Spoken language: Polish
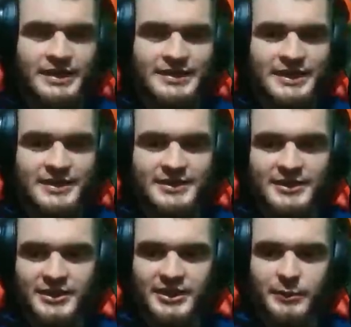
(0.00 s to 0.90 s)

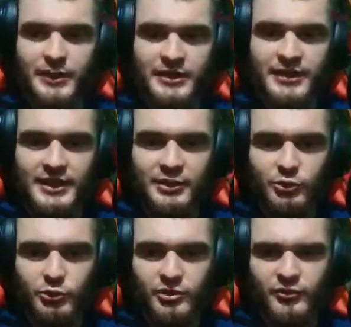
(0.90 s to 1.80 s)
Statystyki chyba idealnie
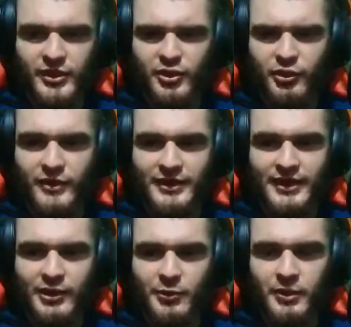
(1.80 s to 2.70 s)
tu
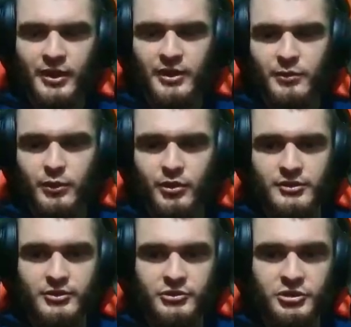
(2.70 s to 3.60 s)
dowadniają, bo
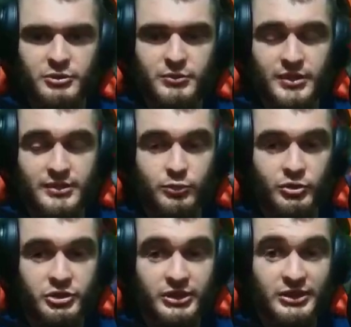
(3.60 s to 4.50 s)
skończyliśmy złącznie